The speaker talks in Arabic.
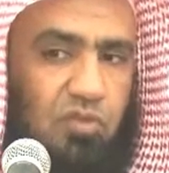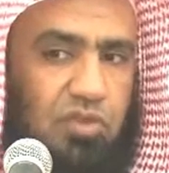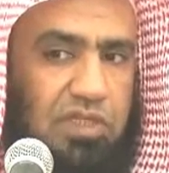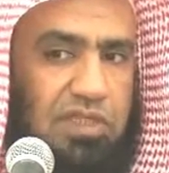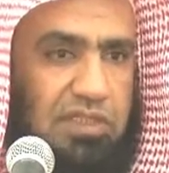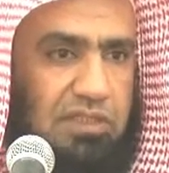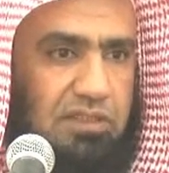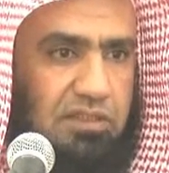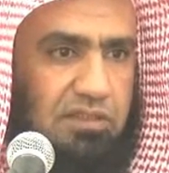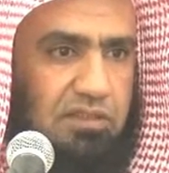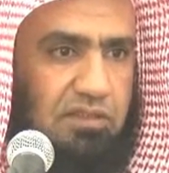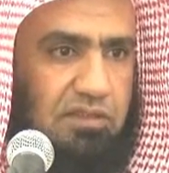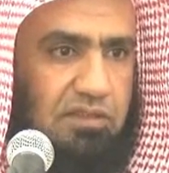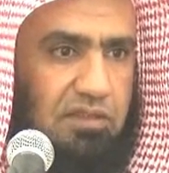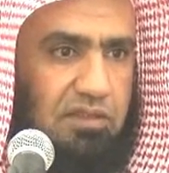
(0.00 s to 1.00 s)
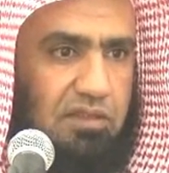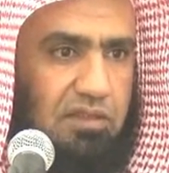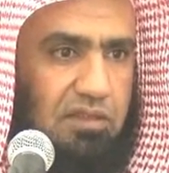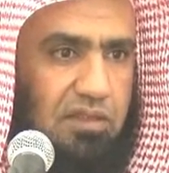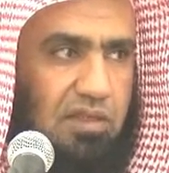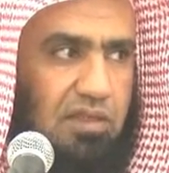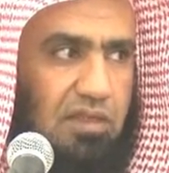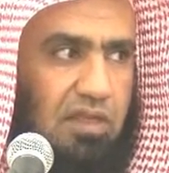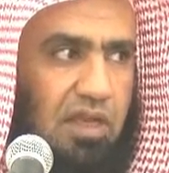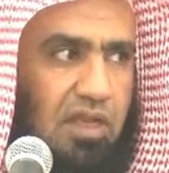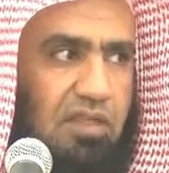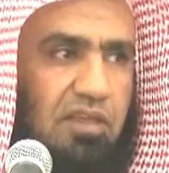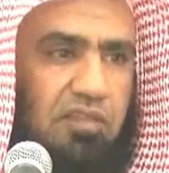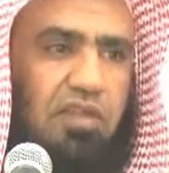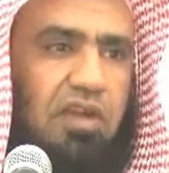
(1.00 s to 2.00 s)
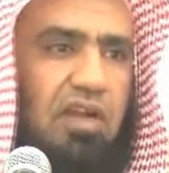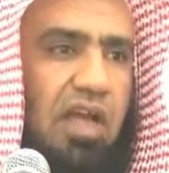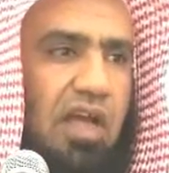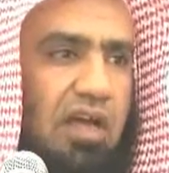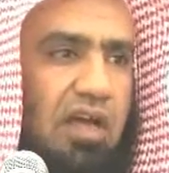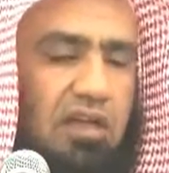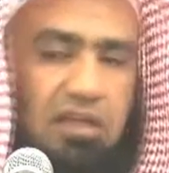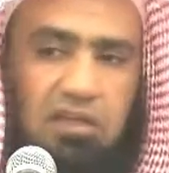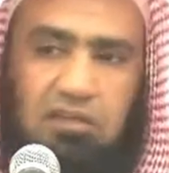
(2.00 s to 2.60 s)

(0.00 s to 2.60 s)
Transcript: يريد أن يظهر الحق